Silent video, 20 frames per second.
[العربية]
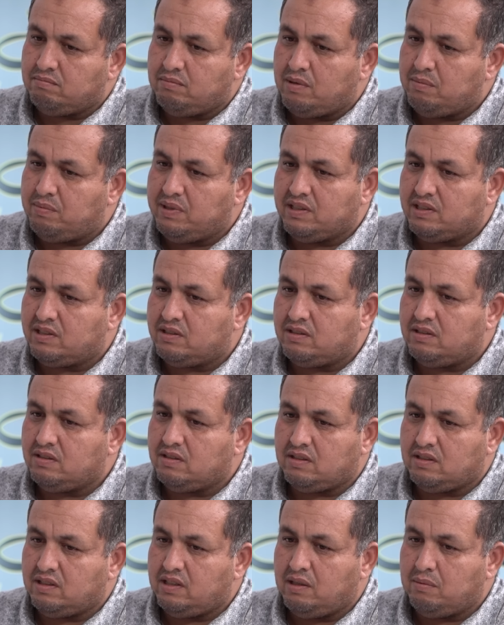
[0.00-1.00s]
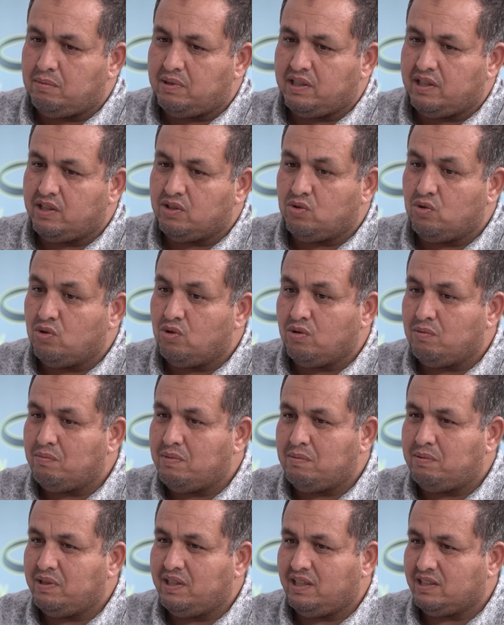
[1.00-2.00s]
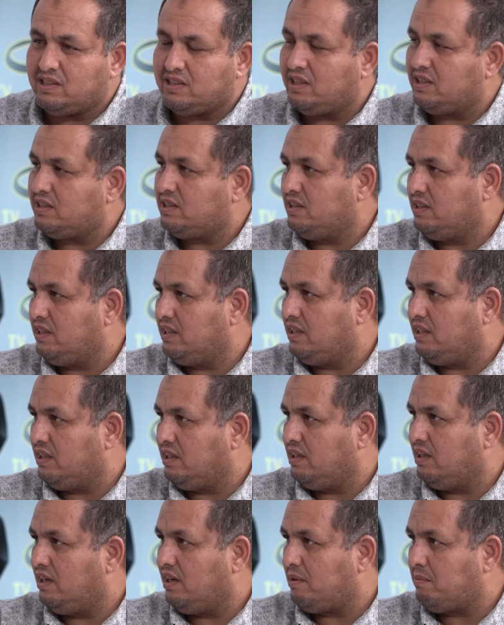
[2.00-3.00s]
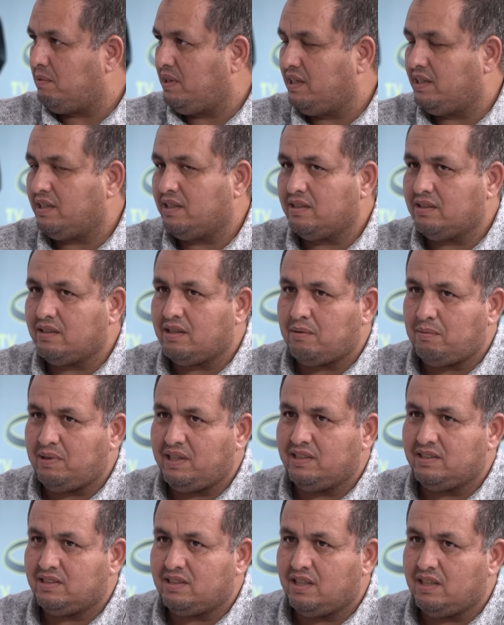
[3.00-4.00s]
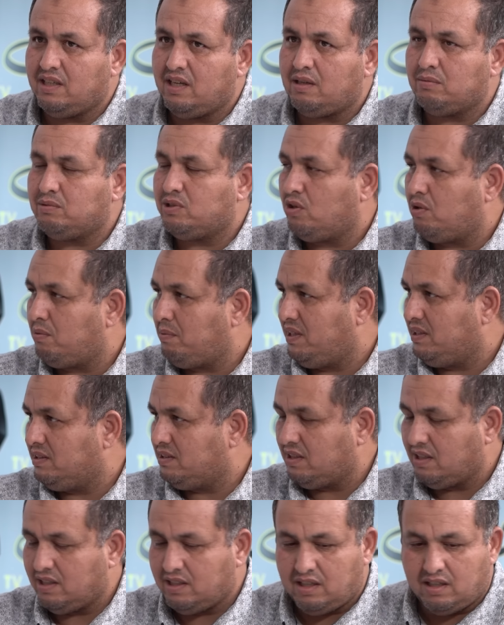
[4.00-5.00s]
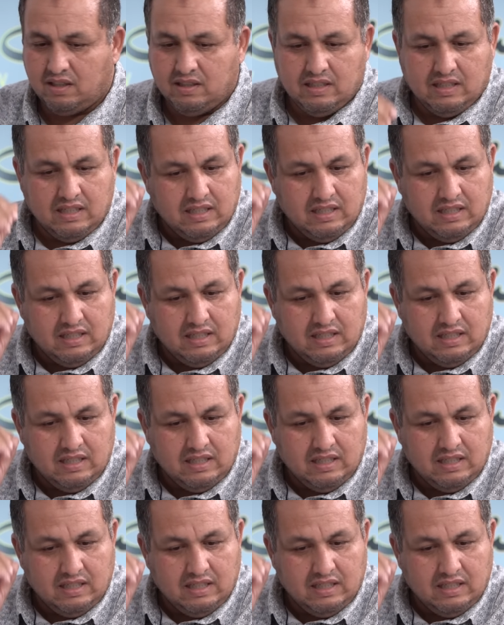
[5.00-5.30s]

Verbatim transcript: ما بين الى بغينا نقولوا ما بين 10 سنين الى 40 40 سنه 45 سنه